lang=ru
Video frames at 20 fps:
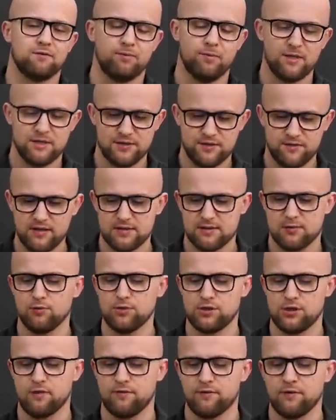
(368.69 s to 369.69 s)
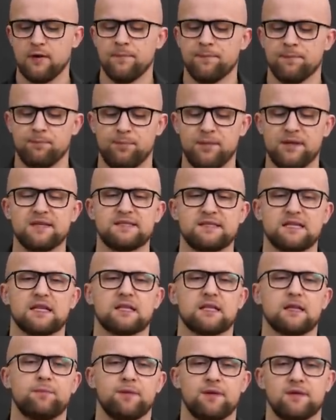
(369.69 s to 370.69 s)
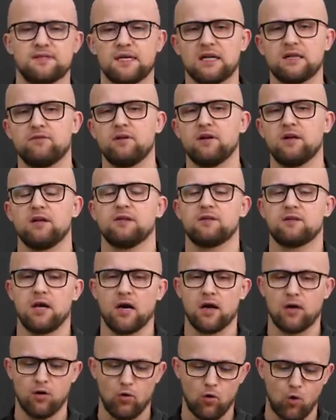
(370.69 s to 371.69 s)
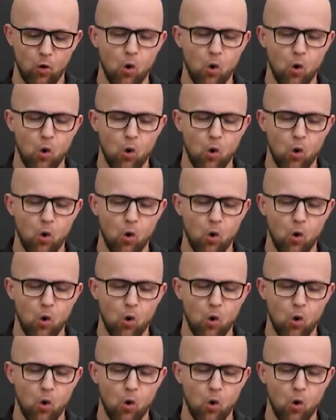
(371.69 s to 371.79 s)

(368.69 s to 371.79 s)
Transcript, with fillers: В большинстве случаев 50 на 50 выглядит так.